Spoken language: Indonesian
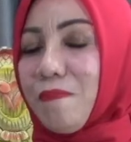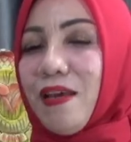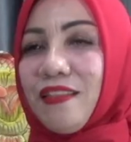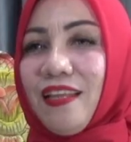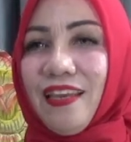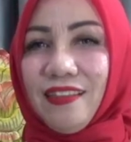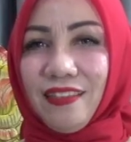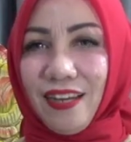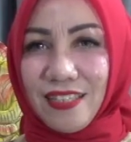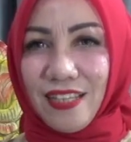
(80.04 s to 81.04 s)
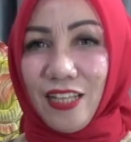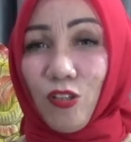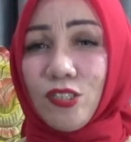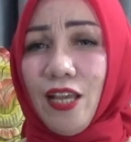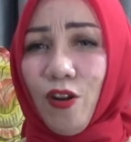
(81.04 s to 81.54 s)
mata entres
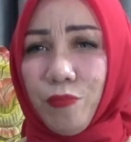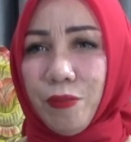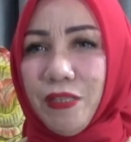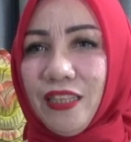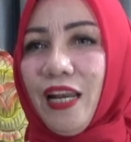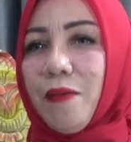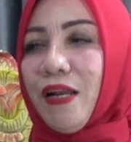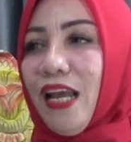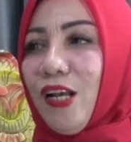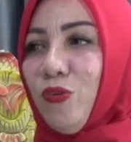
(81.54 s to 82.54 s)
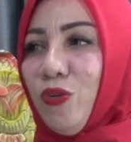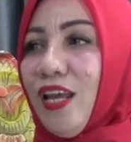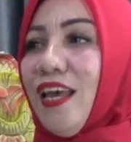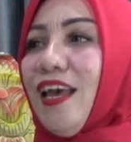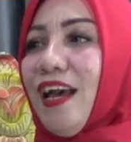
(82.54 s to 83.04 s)
atau calon bibit tanaman hmm.
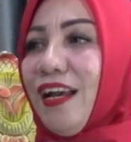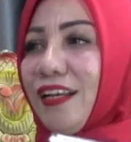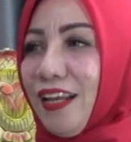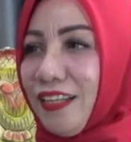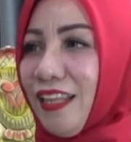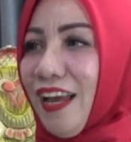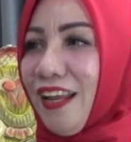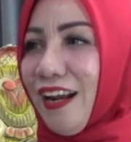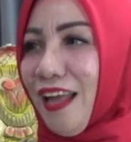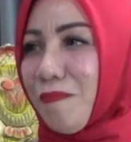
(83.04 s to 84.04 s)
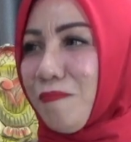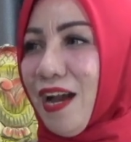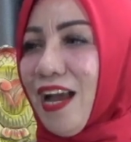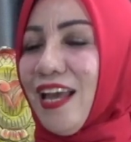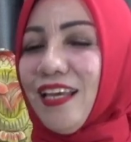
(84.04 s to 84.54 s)
anggur agar tahan
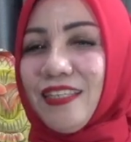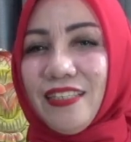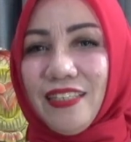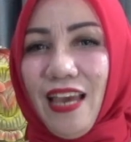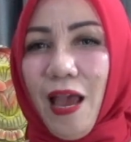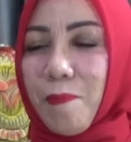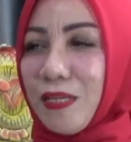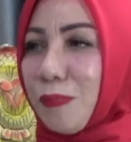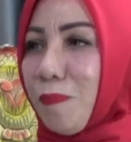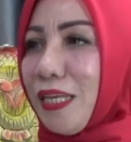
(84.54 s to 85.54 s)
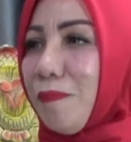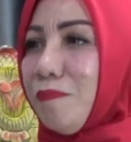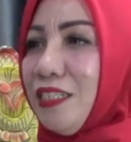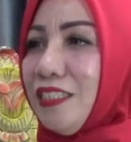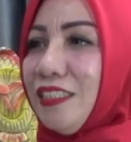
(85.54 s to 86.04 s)
lama. Ya. Iya, ya, apa sih Pak yang
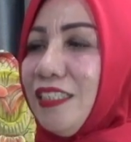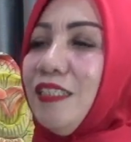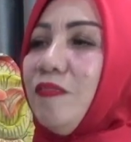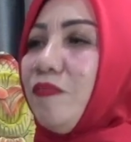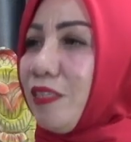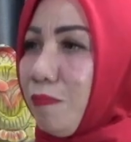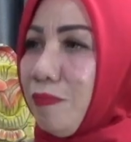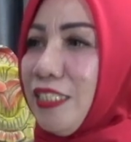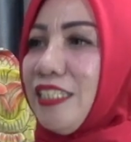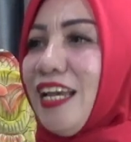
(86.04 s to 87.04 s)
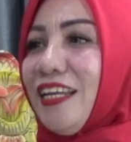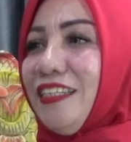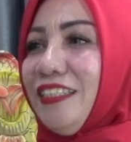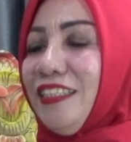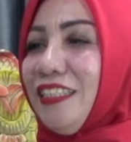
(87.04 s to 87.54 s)
meng
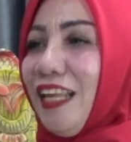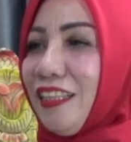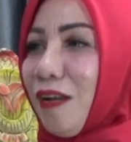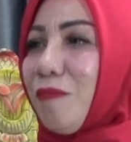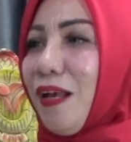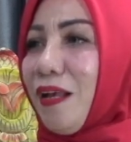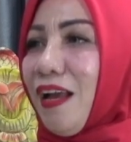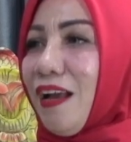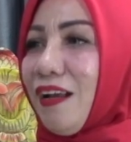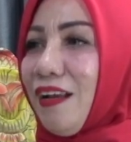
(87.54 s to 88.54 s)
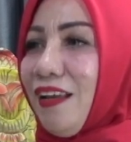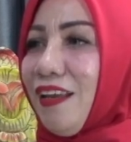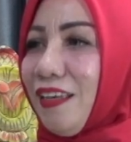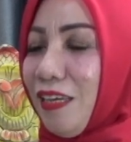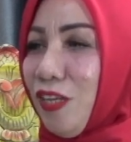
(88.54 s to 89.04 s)
menjadi latar belakang
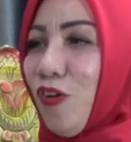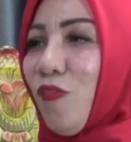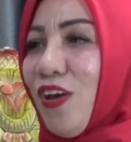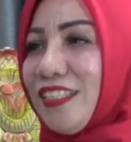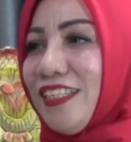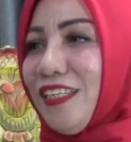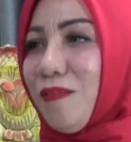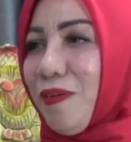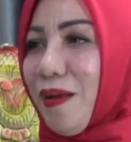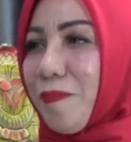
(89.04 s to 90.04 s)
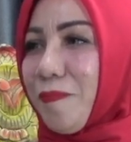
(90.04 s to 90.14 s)
inovasi ini Pak?